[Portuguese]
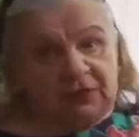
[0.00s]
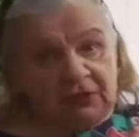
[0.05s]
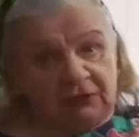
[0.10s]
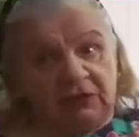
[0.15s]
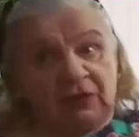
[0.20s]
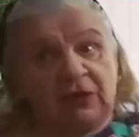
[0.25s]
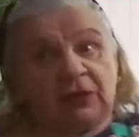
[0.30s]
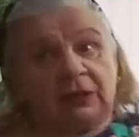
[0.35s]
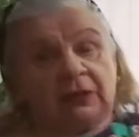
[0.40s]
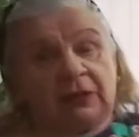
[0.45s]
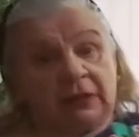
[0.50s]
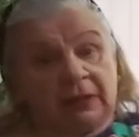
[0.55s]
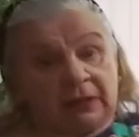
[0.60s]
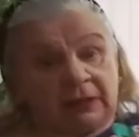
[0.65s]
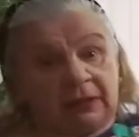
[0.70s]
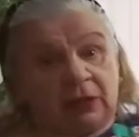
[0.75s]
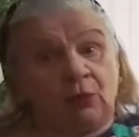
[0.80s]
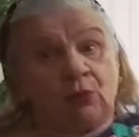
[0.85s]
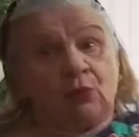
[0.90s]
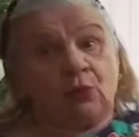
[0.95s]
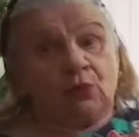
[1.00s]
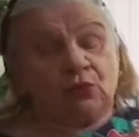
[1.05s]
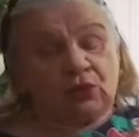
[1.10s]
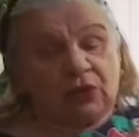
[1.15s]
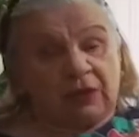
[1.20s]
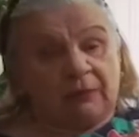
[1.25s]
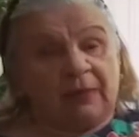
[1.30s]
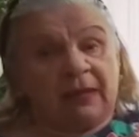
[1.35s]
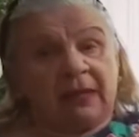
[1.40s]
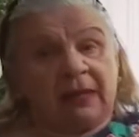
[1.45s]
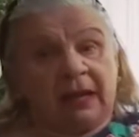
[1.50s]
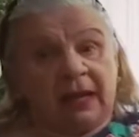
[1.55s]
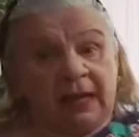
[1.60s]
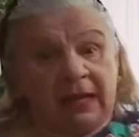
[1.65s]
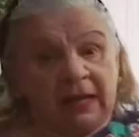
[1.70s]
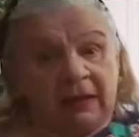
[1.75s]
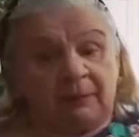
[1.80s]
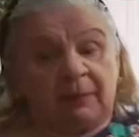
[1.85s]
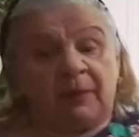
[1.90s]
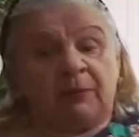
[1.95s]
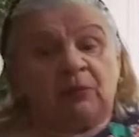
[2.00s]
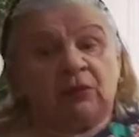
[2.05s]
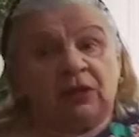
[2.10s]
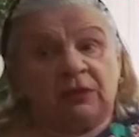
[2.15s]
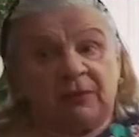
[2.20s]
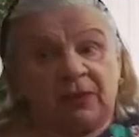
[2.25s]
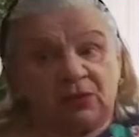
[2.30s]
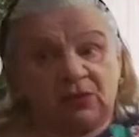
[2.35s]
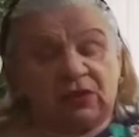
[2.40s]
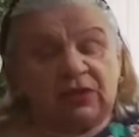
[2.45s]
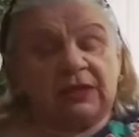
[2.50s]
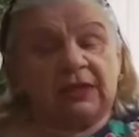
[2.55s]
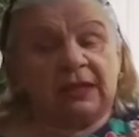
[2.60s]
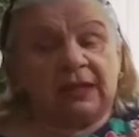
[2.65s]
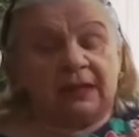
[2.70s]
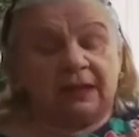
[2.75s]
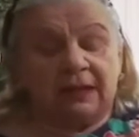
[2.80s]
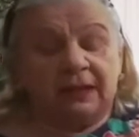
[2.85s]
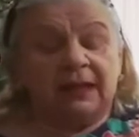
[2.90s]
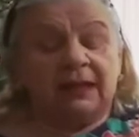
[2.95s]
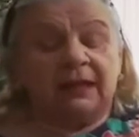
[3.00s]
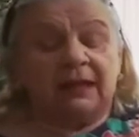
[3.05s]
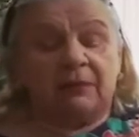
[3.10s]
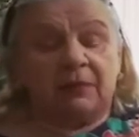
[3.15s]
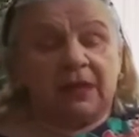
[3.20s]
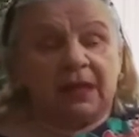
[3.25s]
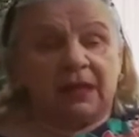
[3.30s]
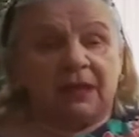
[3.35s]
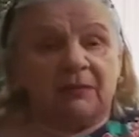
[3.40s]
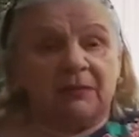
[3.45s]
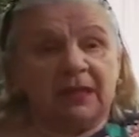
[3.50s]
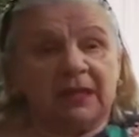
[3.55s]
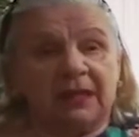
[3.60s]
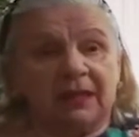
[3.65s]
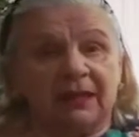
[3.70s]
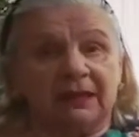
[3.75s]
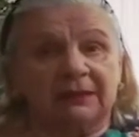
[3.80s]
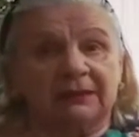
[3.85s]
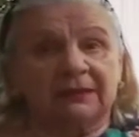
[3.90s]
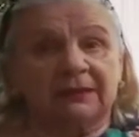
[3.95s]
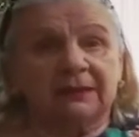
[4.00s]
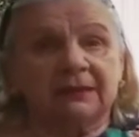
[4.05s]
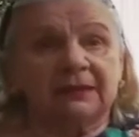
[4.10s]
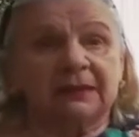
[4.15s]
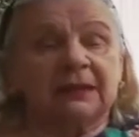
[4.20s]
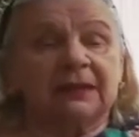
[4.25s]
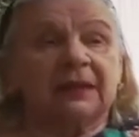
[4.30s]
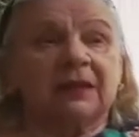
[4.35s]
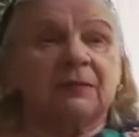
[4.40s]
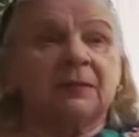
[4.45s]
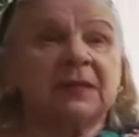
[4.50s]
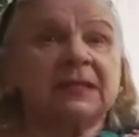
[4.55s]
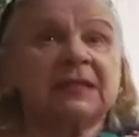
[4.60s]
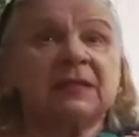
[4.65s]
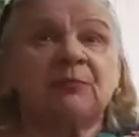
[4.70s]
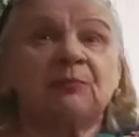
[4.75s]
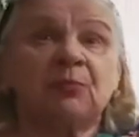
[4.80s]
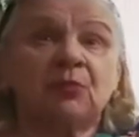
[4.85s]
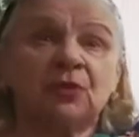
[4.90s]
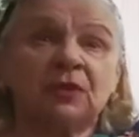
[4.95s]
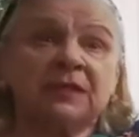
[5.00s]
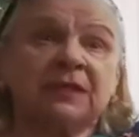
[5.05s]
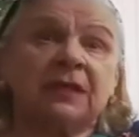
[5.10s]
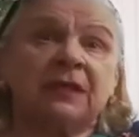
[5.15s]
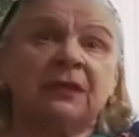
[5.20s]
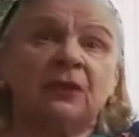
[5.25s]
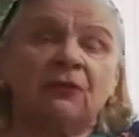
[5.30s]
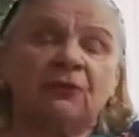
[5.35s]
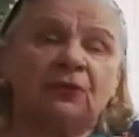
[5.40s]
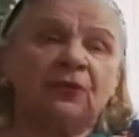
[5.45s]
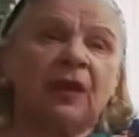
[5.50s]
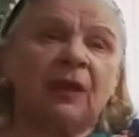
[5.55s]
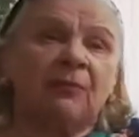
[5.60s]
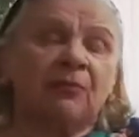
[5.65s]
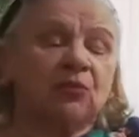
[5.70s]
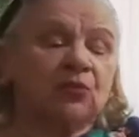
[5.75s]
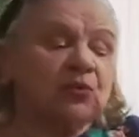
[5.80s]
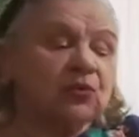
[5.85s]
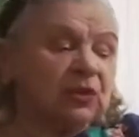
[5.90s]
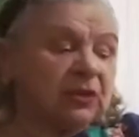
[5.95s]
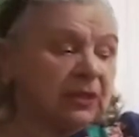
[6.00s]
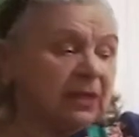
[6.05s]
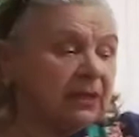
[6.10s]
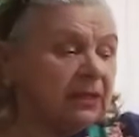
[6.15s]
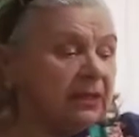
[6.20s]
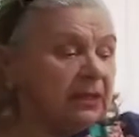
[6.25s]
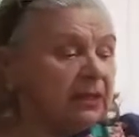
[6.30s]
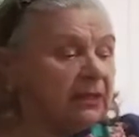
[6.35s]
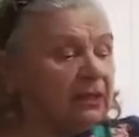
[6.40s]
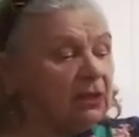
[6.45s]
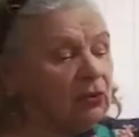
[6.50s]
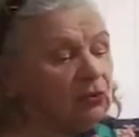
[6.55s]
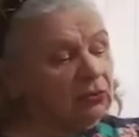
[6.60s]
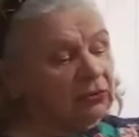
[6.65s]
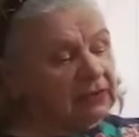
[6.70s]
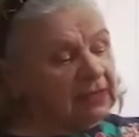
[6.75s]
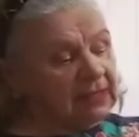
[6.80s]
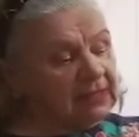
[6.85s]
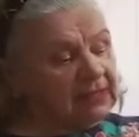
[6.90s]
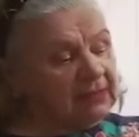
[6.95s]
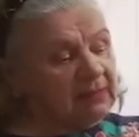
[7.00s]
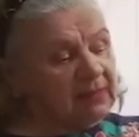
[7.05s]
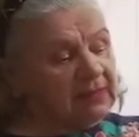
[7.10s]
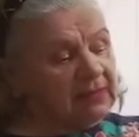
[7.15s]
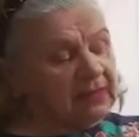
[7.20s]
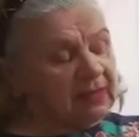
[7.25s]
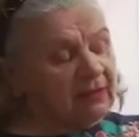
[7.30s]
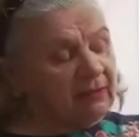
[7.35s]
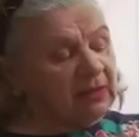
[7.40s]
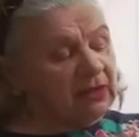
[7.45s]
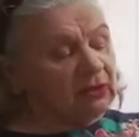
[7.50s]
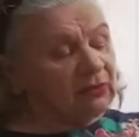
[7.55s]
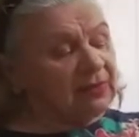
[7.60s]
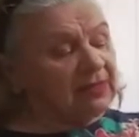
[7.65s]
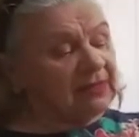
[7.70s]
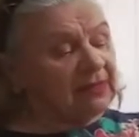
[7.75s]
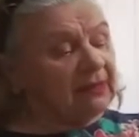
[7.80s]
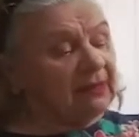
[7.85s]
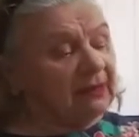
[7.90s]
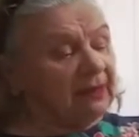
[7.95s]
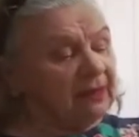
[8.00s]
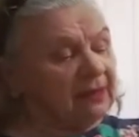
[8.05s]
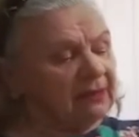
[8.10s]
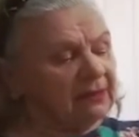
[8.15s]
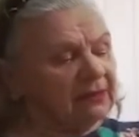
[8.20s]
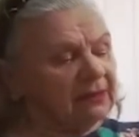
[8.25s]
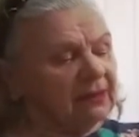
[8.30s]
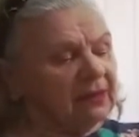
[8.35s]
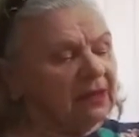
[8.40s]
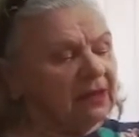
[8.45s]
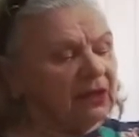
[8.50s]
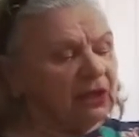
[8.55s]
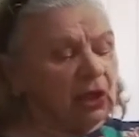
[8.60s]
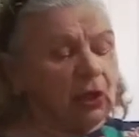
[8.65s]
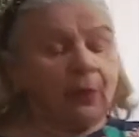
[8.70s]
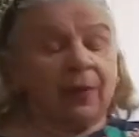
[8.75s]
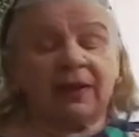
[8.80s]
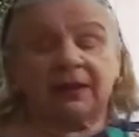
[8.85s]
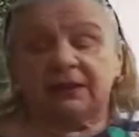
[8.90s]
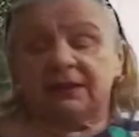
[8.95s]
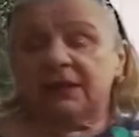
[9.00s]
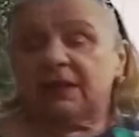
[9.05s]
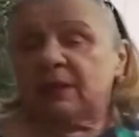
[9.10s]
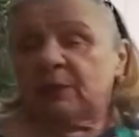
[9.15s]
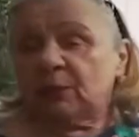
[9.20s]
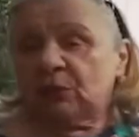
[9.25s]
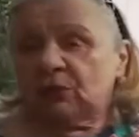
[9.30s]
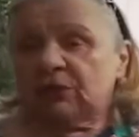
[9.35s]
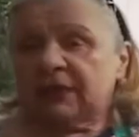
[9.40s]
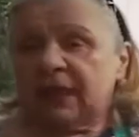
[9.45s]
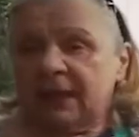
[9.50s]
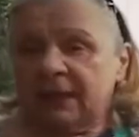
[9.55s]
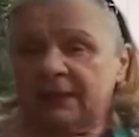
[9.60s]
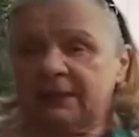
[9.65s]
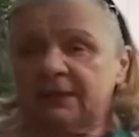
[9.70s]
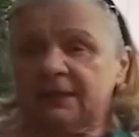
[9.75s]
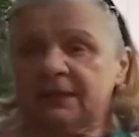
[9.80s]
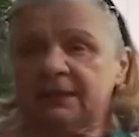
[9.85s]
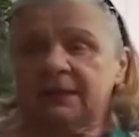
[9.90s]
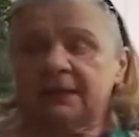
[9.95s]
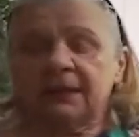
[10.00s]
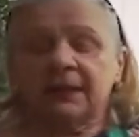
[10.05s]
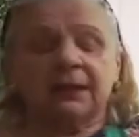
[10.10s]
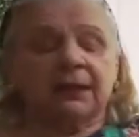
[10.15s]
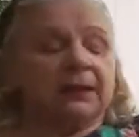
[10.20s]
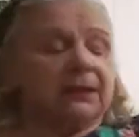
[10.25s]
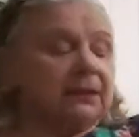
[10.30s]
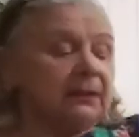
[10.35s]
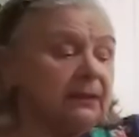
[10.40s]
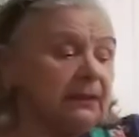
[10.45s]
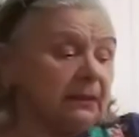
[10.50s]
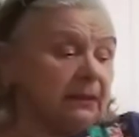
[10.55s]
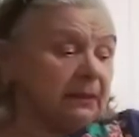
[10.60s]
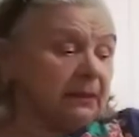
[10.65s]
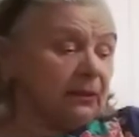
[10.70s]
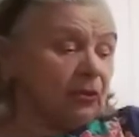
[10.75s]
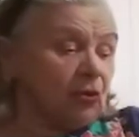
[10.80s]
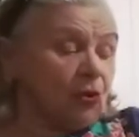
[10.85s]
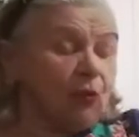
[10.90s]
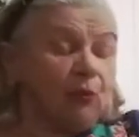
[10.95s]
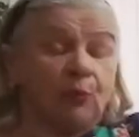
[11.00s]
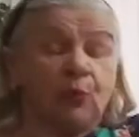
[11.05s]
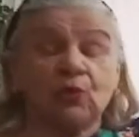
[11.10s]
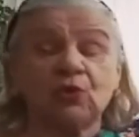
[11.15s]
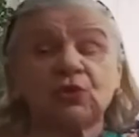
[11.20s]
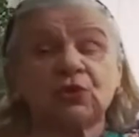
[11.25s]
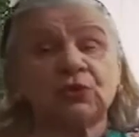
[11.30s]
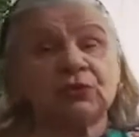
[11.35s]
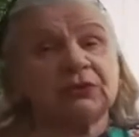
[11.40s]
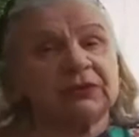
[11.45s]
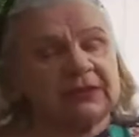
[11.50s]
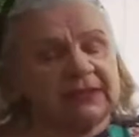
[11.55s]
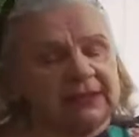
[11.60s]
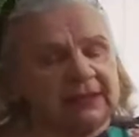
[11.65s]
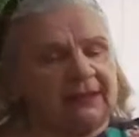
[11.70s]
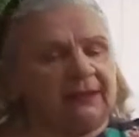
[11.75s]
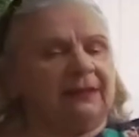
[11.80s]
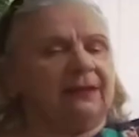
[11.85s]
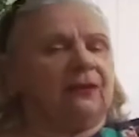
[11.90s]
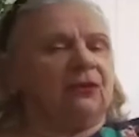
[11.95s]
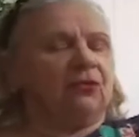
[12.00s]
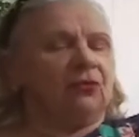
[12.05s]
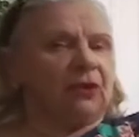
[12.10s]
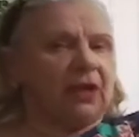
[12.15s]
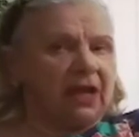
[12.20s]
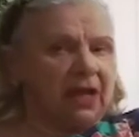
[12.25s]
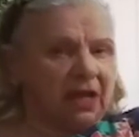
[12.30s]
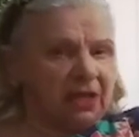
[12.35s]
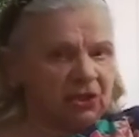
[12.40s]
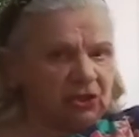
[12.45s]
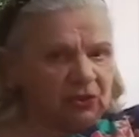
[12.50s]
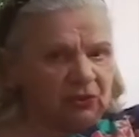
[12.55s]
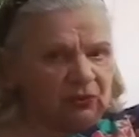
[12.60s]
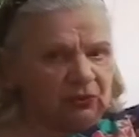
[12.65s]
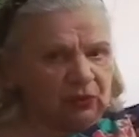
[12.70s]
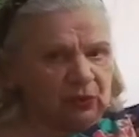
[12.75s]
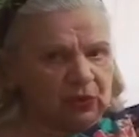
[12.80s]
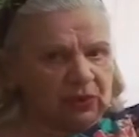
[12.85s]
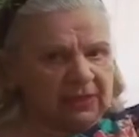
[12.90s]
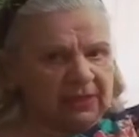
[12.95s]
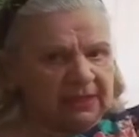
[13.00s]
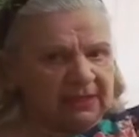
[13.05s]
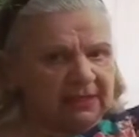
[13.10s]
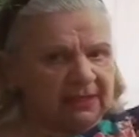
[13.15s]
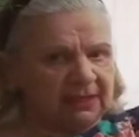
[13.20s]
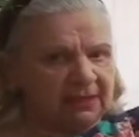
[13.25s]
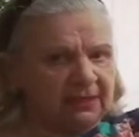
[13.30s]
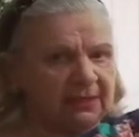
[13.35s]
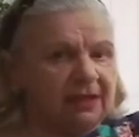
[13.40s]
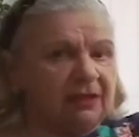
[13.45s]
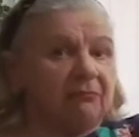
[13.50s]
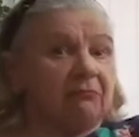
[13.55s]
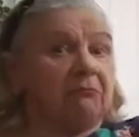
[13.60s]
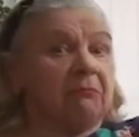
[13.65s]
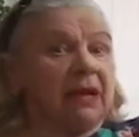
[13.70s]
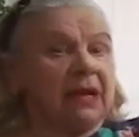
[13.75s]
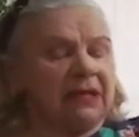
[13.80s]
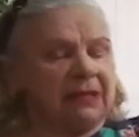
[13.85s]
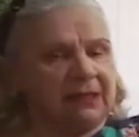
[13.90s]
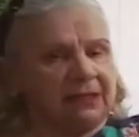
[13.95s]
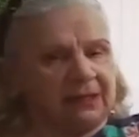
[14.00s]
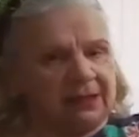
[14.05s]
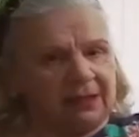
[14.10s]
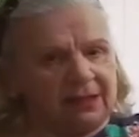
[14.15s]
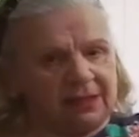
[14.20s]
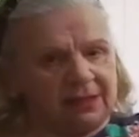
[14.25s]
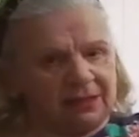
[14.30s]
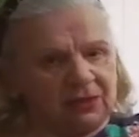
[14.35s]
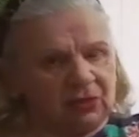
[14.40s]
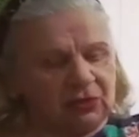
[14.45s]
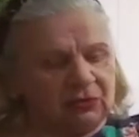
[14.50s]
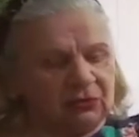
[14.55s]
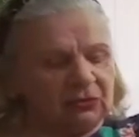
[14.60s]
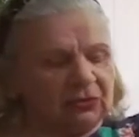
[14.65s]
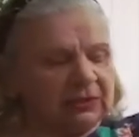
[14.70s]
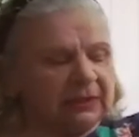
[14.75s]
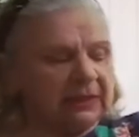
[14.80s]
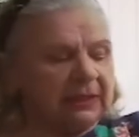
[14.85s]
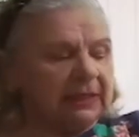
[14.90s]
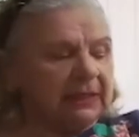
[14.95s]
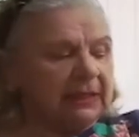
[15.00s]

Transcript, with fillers: Tive que ter até o uso da bengala para poder me auxiliar na minha caminhada, mas depois aí eu fui à busca, encontrei esse medicamento excelente, que é o Artic Protect, e é composto de colágeno 2, magnésio